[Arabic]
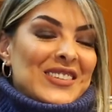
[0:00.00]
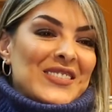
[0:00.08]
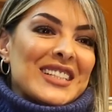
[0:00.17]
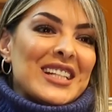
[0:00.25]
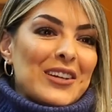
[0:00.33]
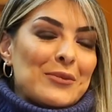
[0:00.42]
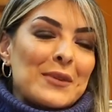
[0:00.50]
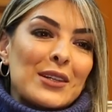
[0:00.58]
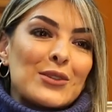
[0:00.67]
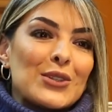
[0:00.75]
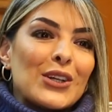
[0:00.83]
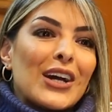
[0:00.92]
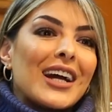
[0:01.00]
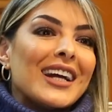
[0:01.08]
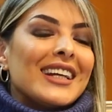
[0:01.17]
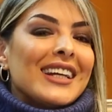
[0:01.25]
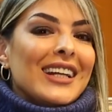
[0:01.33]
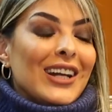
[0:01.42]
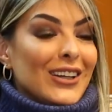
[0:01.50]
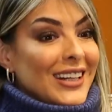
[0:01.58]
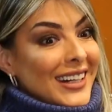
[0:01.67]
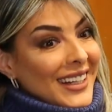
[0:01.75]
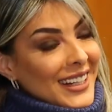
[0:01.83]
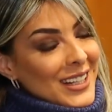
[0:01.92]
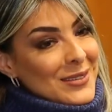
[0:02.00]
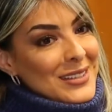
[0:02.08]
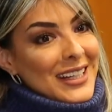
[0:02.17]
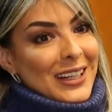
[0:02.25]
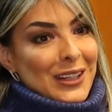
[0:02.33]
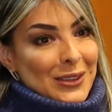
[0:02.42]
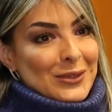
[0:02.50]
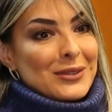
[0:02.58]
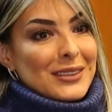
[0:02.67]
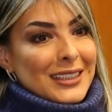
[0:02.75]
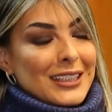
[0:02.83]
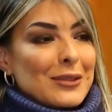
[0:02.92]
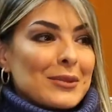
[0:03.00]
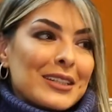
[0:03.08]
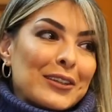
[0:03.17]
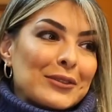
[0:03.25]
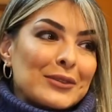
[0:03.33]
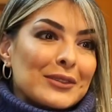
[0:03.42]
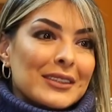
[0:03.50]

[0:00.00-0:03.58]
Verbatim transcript: بزاف بيان سور راه كاينه بزاف كاينه بزاف